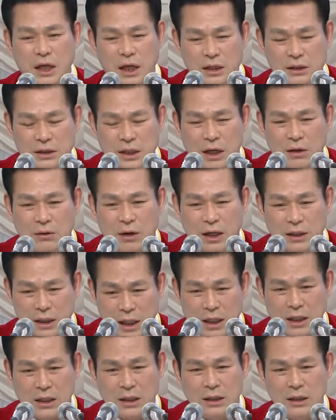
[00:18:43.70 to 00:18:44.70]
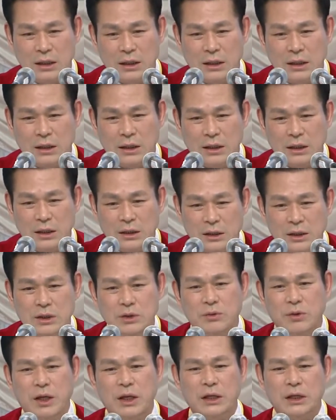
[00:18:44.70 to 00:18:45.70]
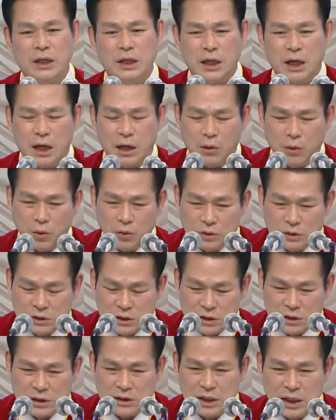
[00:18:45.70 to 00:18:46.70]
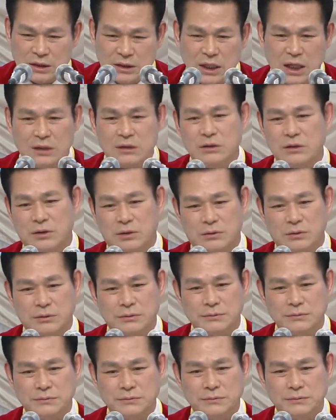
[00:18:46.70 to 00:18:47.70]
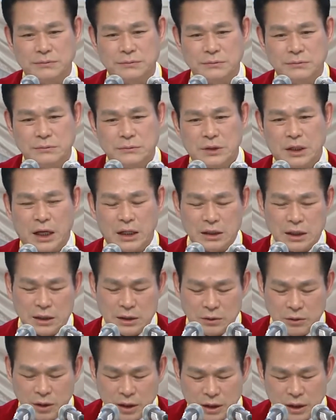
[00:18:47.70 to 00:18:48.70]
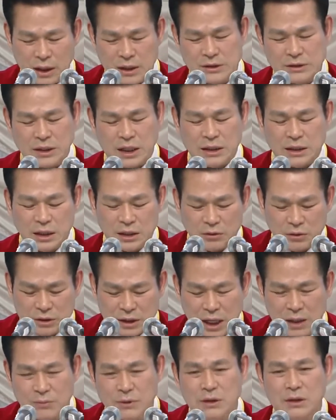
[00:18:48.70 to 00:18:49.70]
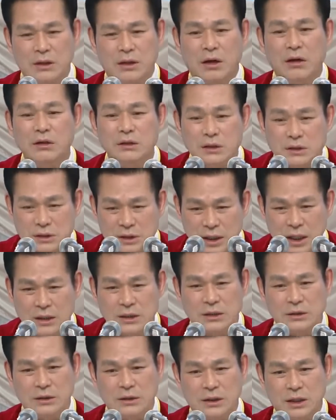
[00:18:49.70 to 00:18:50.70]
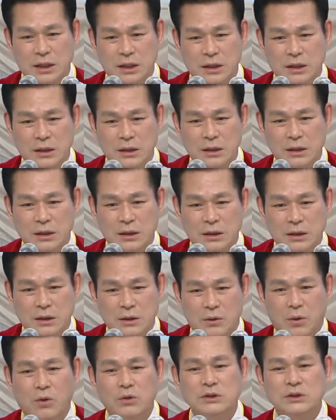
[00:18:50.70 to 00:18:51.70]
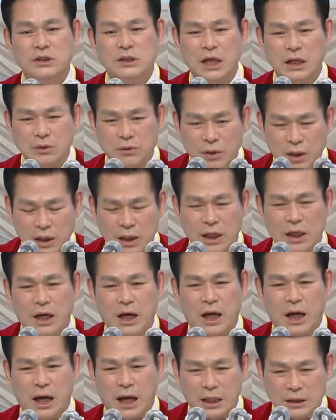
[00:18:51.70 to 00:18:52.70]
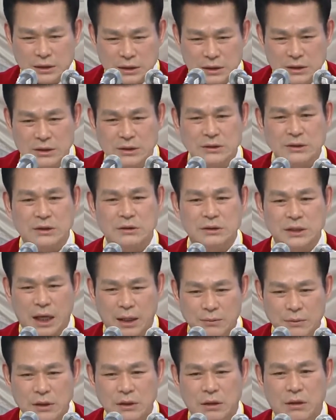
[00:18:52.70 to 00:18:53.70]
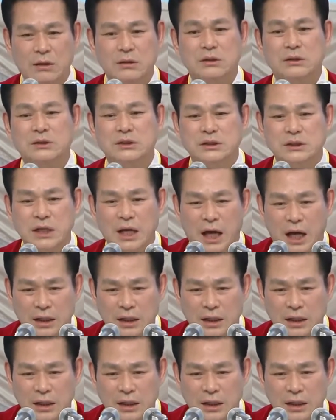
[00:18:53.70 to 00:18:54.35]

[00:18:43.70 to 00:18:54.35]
あるいは、前犯した罪を悔い改めたとしても、完全に悔い改められていなくて、神様との間の壁が壊れていないケースもあります。